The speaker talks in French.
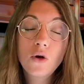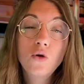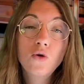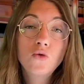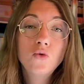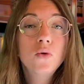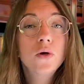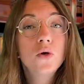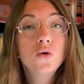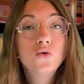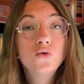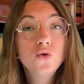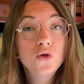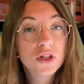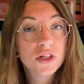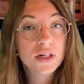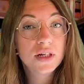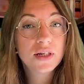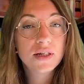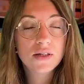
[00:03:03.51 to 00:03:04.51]
le goût et le
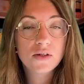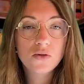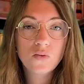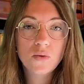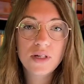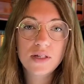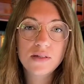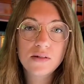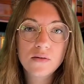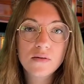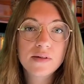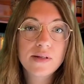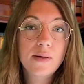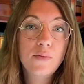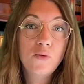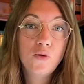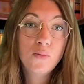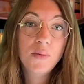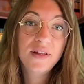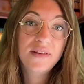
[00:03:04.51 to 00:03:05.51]
toucher qui sont les sens les
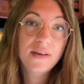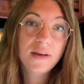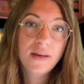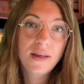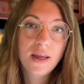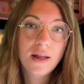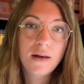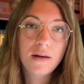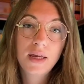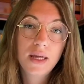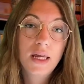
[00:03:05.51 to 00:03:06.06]
plus matériels.